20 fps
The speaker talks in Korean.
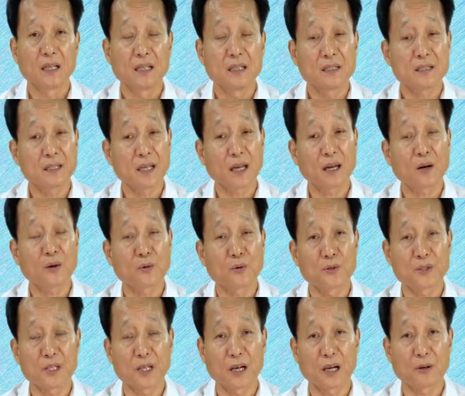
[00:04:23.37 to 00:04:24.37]
이
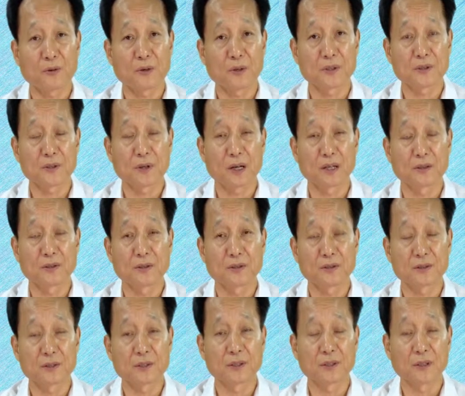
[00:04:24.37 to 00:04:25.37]
세액공제라는 것을 하는
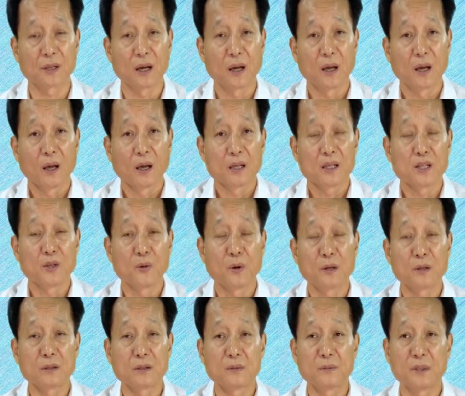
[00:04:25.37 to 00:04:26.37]
것은
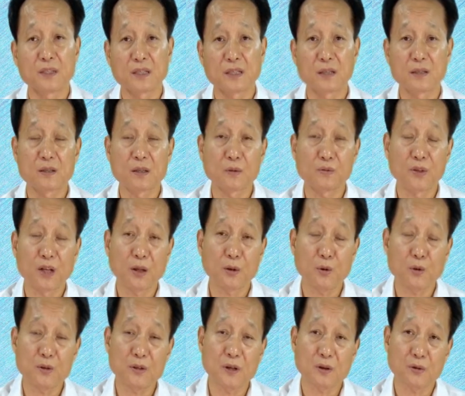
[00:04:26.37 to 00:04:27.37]
지원금은 직접 우리
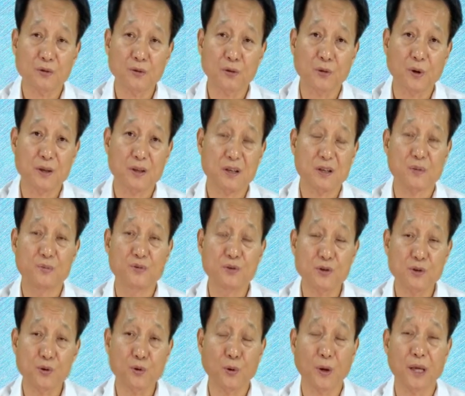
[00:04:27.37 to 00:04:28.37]
통장으로 들어와서
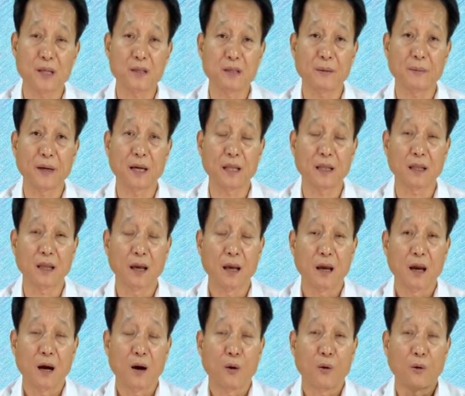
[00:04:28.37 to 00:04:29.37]
기분은 좋겠지만
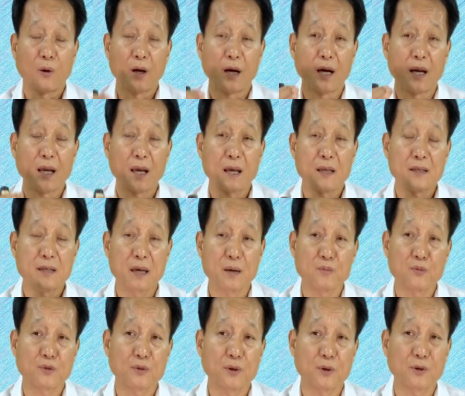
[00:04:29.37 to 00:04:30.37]
원래
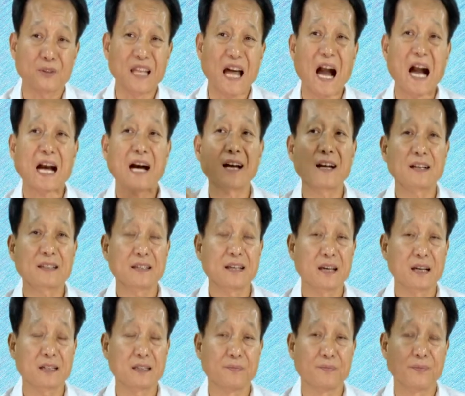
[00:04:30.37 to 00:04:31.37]
세무서로 나갈
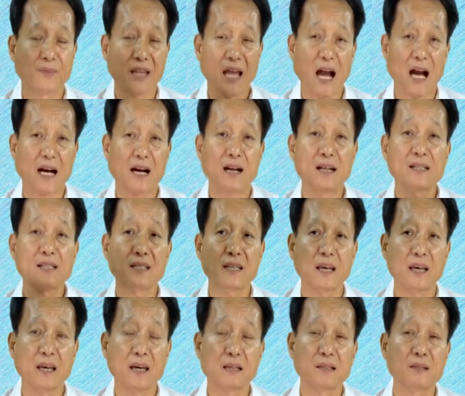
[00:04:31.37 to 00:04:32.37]
세금, 나갈
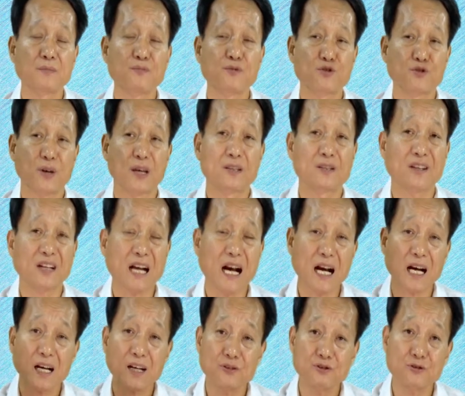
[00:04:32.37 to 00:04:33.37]
세금 중에서
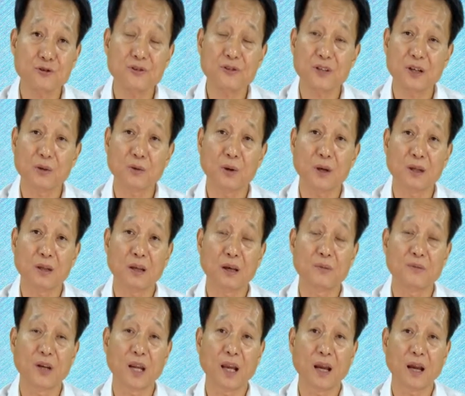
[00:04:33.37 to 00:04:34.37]
깎아주는 제도이기
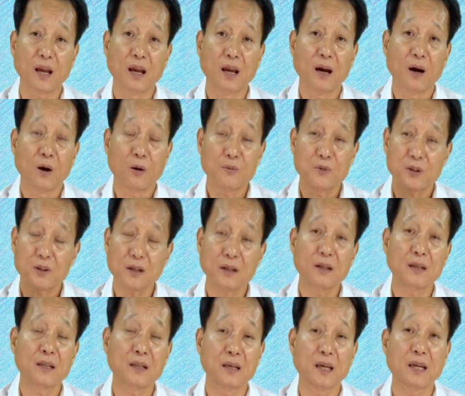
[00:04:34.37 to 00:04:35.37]
때문에
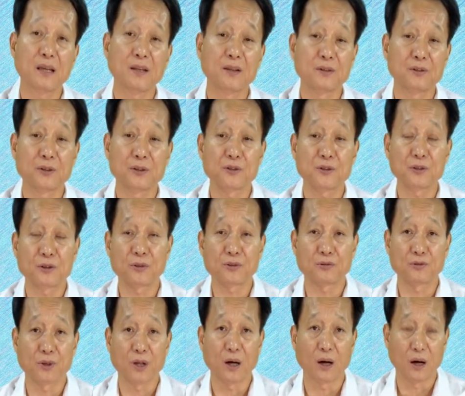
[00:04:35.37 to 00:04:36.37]
엄청난 혜택이 있는 거죠.
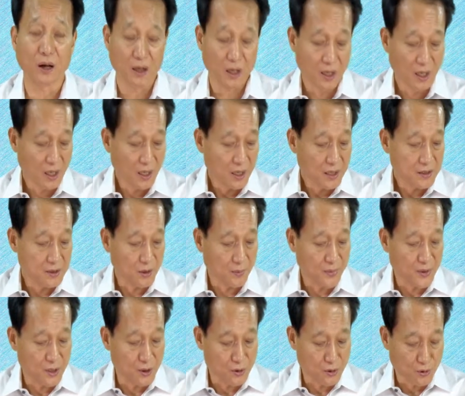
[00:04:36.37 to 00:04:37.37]
이것도요. 그래서
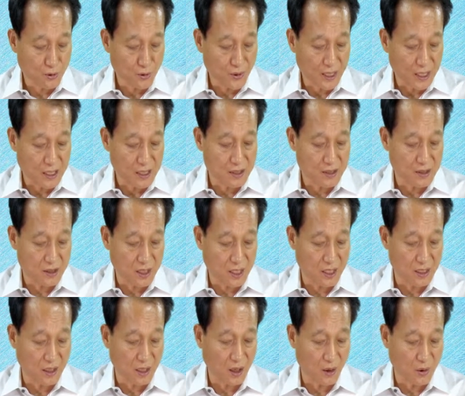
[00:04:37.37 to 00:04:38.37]
비용으로
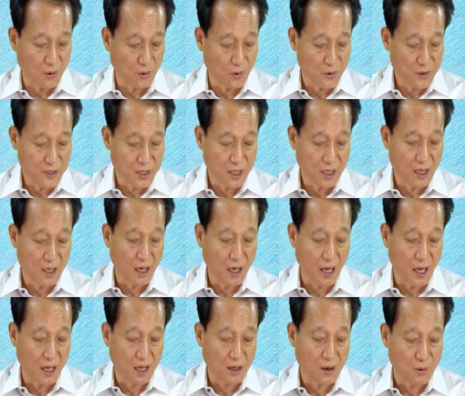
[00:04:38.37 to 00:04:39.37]
인정이 되고
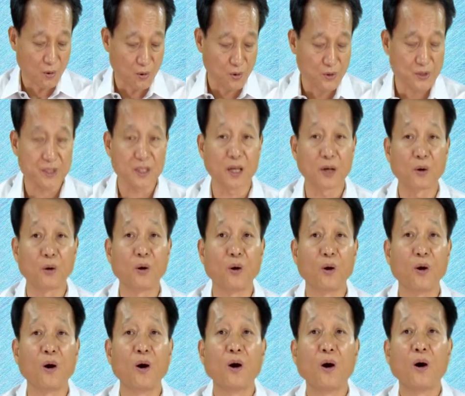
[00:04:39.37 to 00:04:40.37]

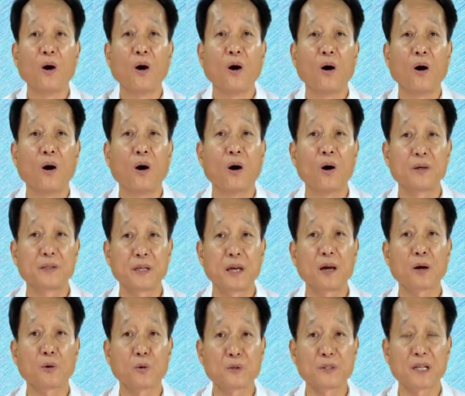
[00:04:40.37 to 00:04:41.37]
세액공제로 어,
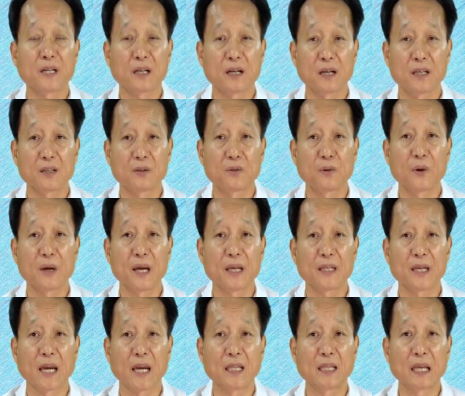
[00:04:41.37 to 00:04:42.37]
세액공제까지도
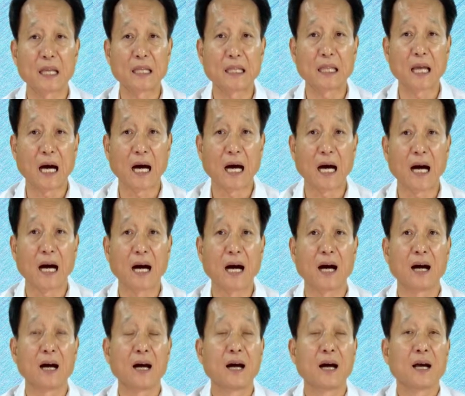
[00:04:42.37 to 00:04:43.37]
해당이 된다.
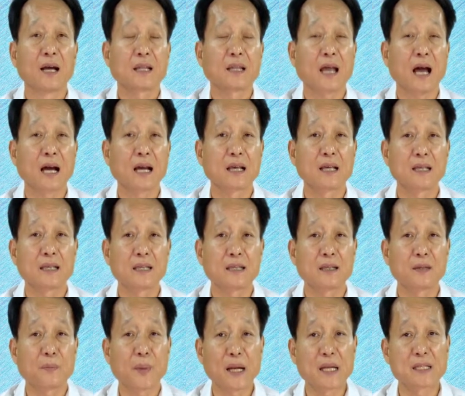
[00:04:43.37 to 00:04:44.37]

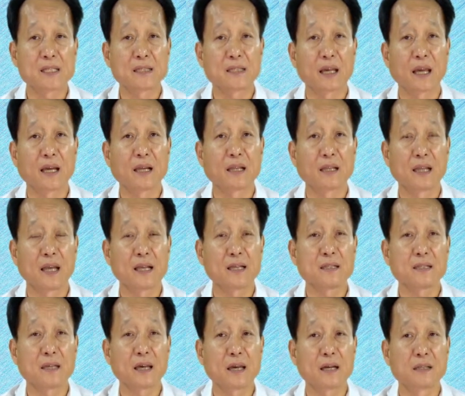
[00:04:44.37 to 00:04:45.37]
단기 발생된
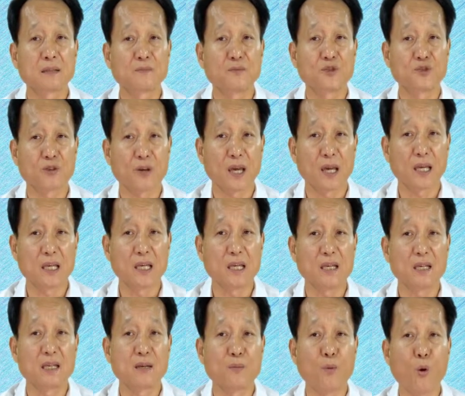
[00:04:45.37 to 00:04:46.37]
세금 중에
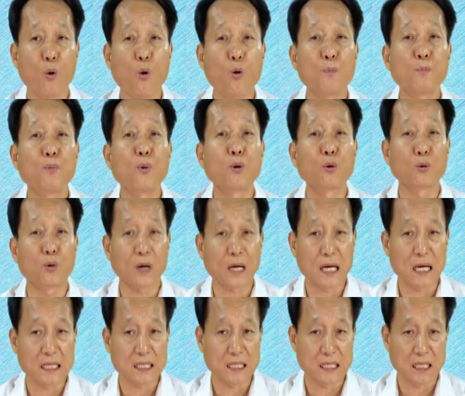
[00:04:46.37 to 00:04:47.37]

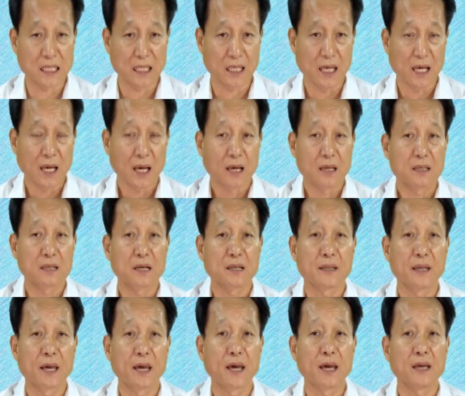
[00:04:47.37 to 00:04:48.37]
25%까지
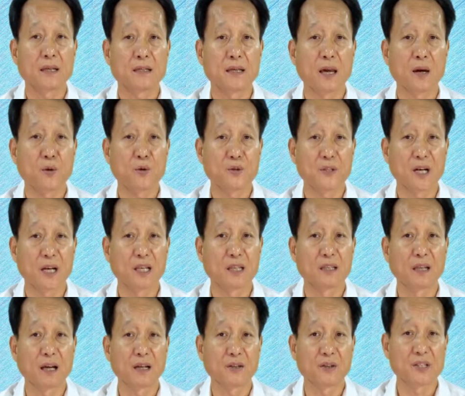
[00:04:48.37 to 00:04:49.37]
세대의 세액공제가
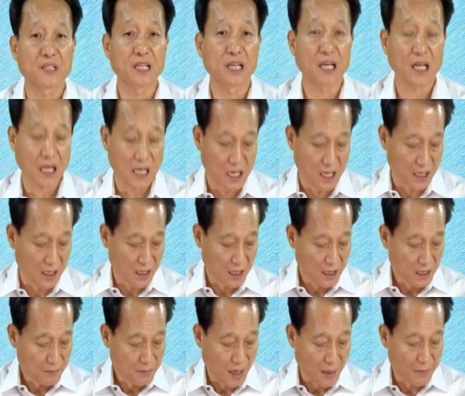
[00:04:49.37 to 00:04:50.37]
된다는 것이니까
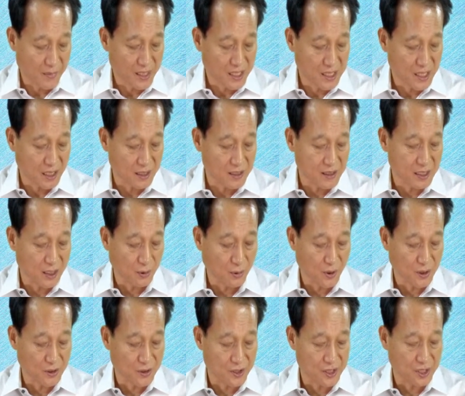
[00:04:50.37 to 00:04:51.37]
만만치 않은
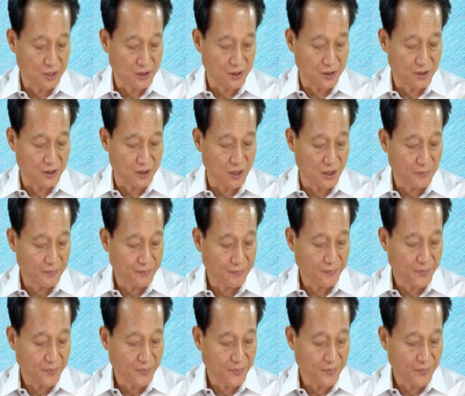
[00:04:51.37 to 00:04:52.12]
제도인 것인 거지요.